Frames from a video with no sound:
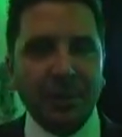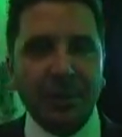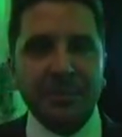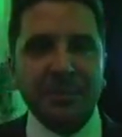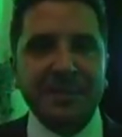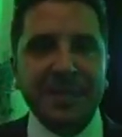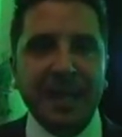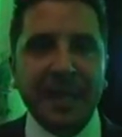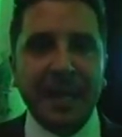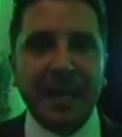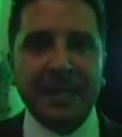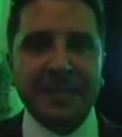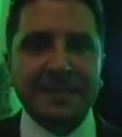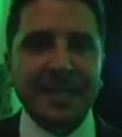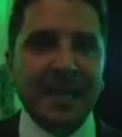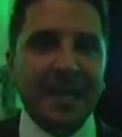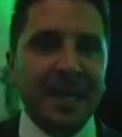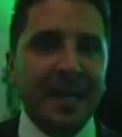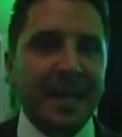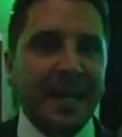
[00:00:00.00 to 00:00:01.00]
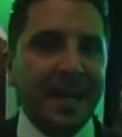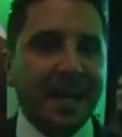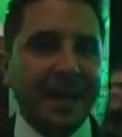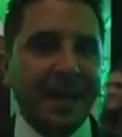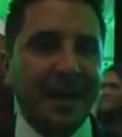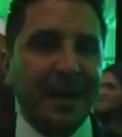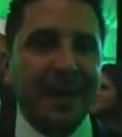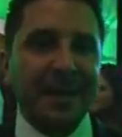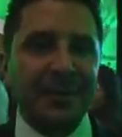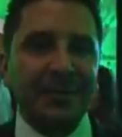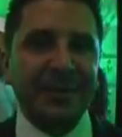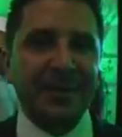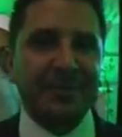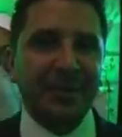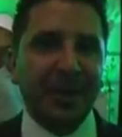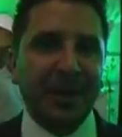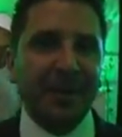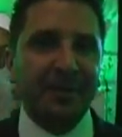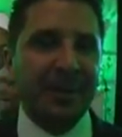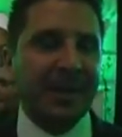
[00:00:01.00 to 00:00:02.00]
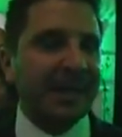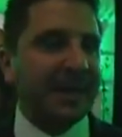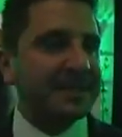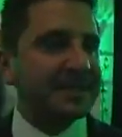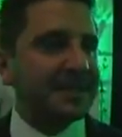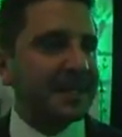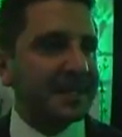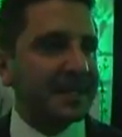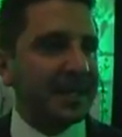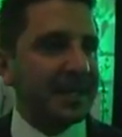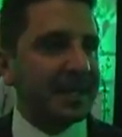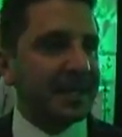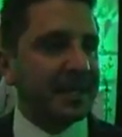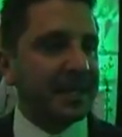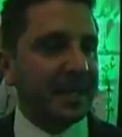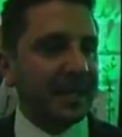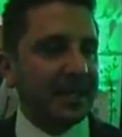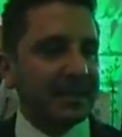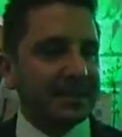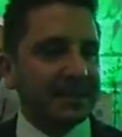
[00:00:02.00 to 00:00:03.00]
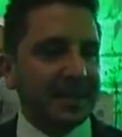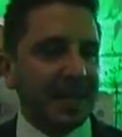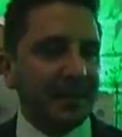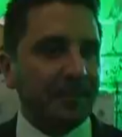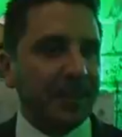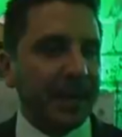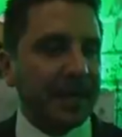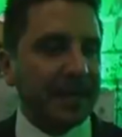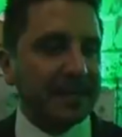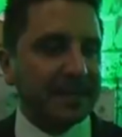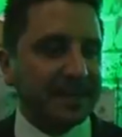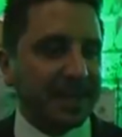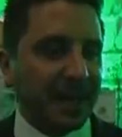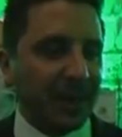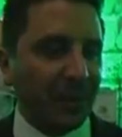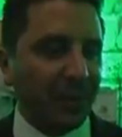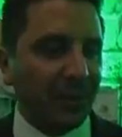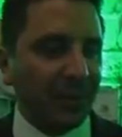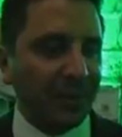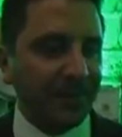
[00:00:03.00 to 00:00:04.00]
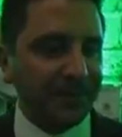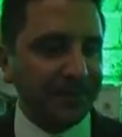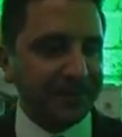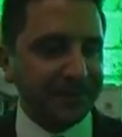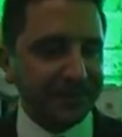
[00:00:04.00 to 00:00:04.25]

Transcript: No, pues agradecerle a, a los del programa Lánzate que siempre han estado